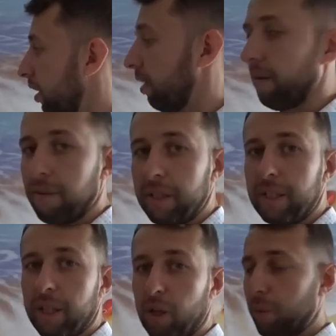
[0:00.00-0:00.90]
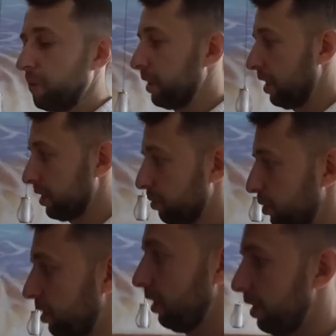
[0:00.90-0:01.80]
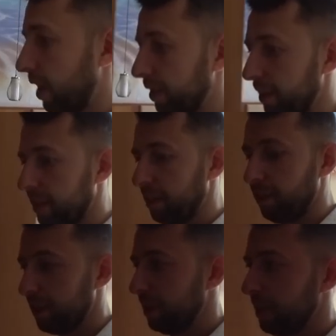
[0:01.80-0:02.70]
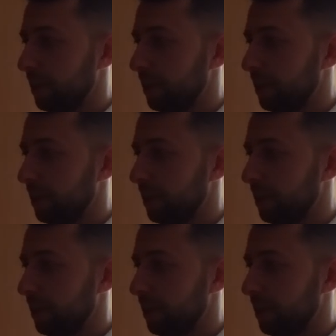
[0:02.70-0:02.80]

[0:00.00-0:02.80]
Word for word: А, ванная, как любят в китайском стиле, она, соответственно,